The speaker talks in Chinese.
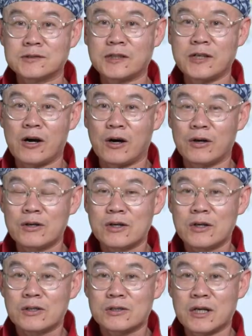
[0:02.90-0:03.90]
大家好，
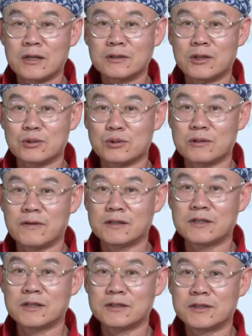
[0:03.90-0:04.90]
张口说
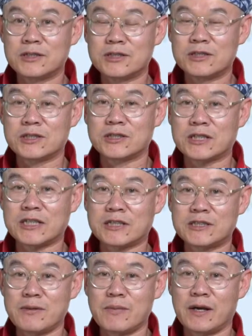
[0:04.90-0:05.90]
房车，第一次跟大
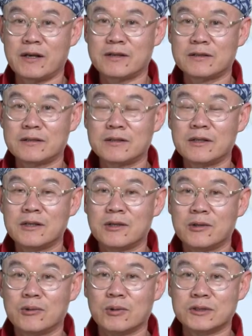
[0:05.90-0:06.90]
家见面了。
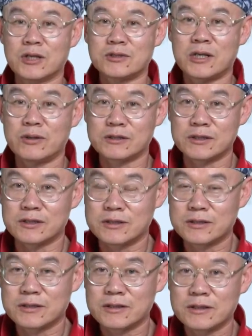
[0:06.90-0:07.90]
我叫张广志，
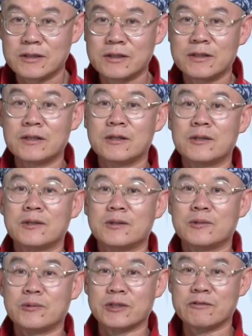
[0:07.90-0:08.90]

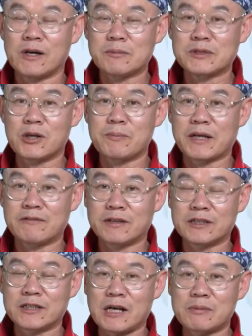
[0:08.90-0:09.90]
我的网名叫北
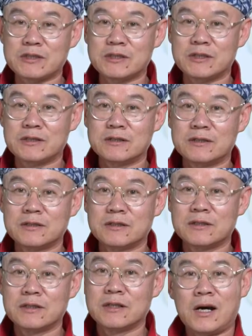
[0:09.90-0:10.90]
方的大篷车，
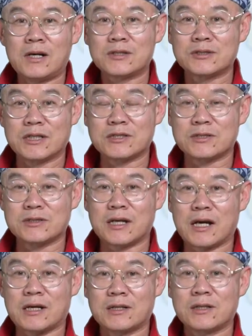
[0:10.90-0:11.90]
二十年自
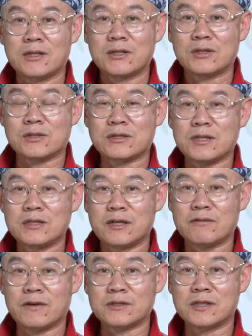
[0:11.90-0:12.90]
驾，十三
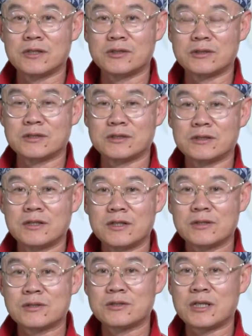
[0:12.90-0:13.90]
年房车旅行，
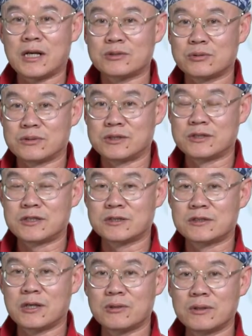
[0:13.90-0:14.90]
自驾总行
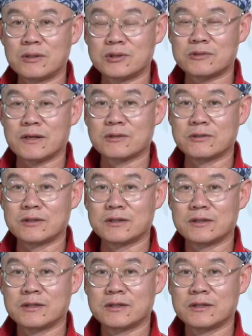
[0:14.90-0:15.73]
程超过六十万公里，